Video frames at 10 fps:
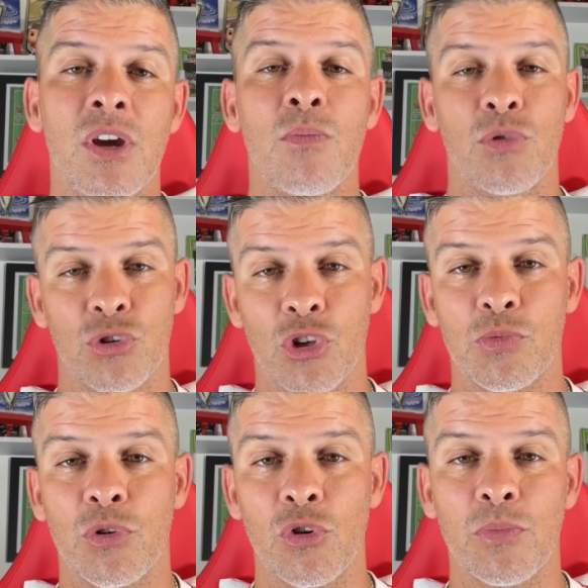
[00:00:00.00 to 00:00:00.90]
pois só se
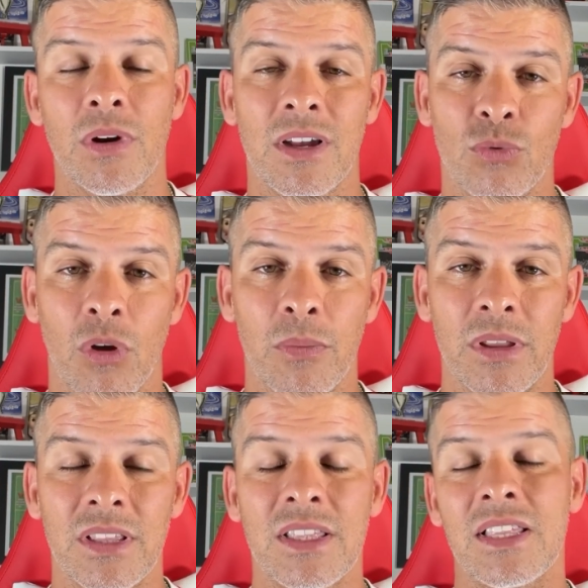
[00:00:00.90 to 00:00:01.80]
preocupa
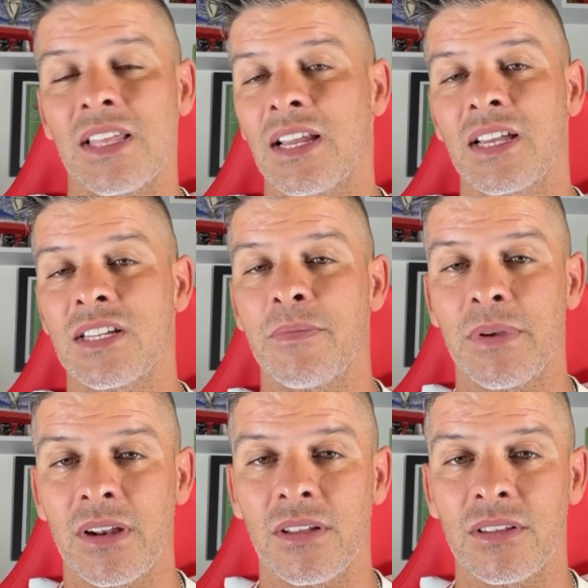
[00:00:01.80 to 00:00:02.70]
atualmente em tentar arranjar
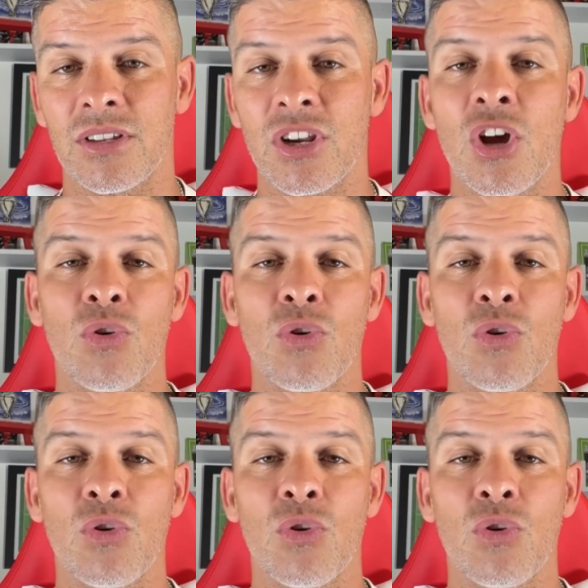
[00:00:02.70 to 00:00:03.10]
penaltis.